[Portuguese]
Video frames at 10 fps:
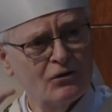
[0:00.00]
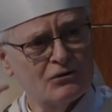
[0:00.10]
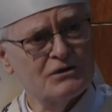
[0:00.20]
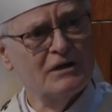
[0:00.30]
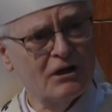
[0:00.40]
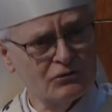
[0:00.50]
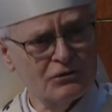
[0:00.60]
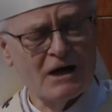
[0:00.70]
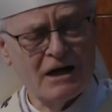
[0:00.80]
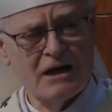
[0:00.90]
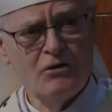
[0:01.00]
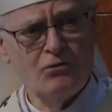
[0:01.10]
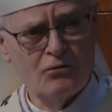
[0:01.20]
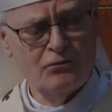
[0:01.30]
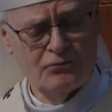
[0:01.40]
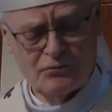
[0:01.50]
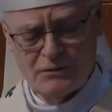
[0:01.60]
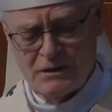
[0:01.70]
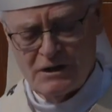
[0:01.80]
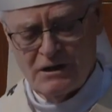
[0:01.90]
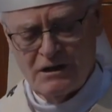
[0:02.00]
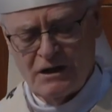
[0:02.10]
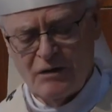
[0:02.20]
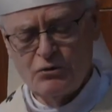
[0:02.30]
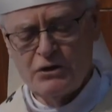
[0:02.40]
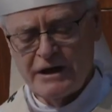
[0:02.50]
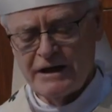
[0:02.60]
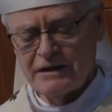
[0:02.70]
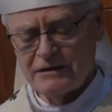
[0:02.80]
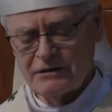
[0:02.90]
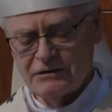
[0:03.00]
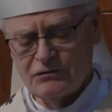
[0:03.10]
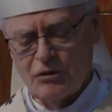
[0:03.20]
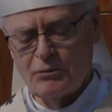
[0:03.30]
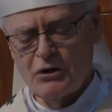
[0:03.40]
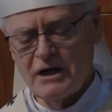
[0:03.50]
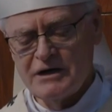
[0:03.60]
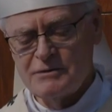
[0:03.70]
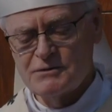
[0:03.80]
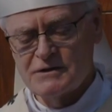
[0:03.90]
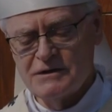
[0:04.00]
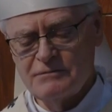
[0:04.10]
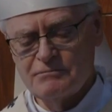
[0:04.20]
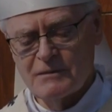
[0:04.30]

o sinal do dragão, a mulher, no Apocalipse,